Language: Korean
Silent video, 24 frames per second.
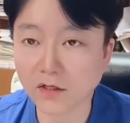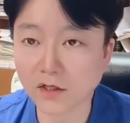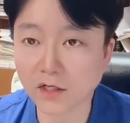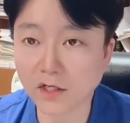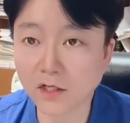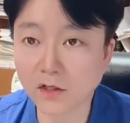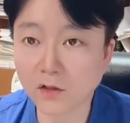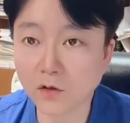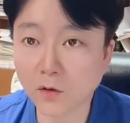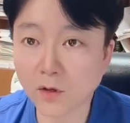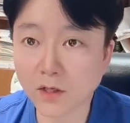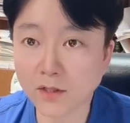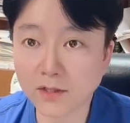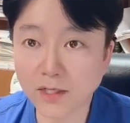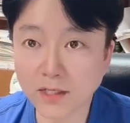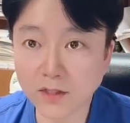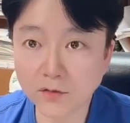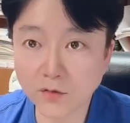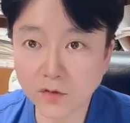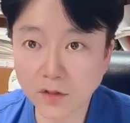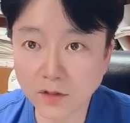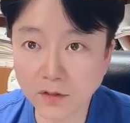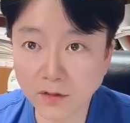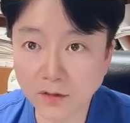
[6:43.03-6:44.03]
리더가 될
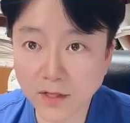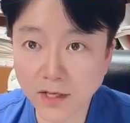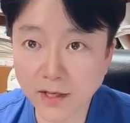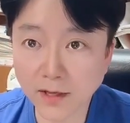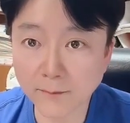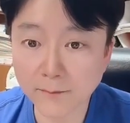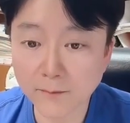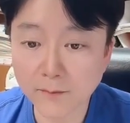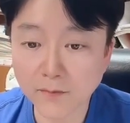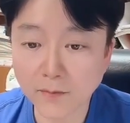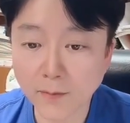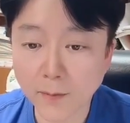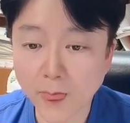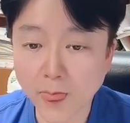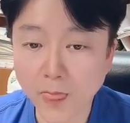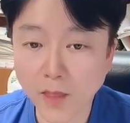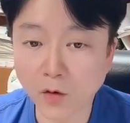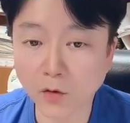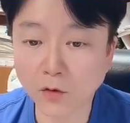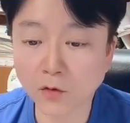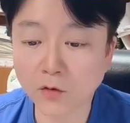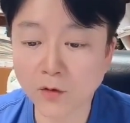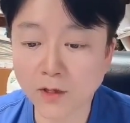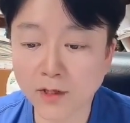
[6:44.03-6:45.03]
수 있는데
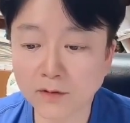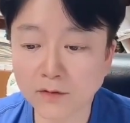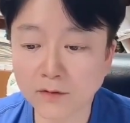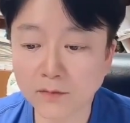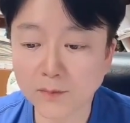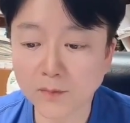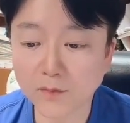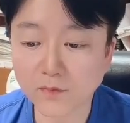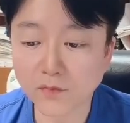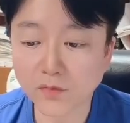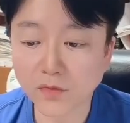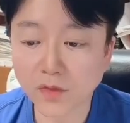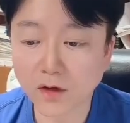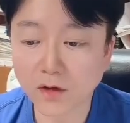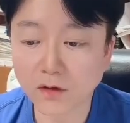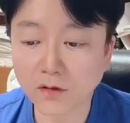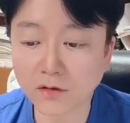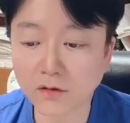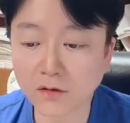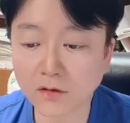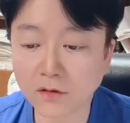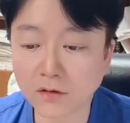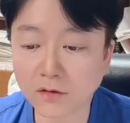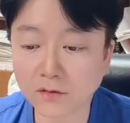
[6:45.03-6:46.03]
어떠한
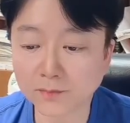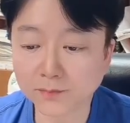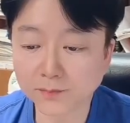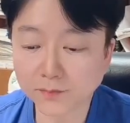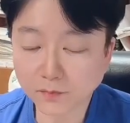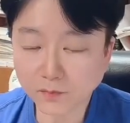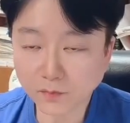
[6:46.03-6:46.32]
그